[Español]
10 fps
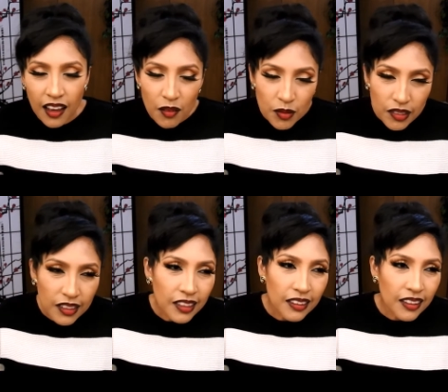
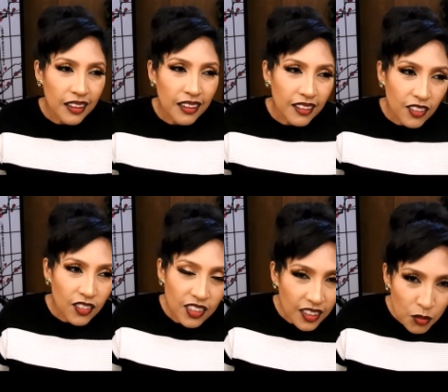aburrida y que
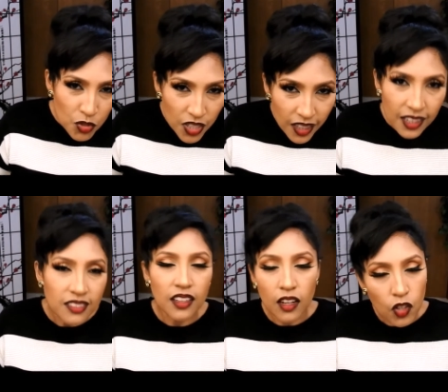no tiene mucha gracia.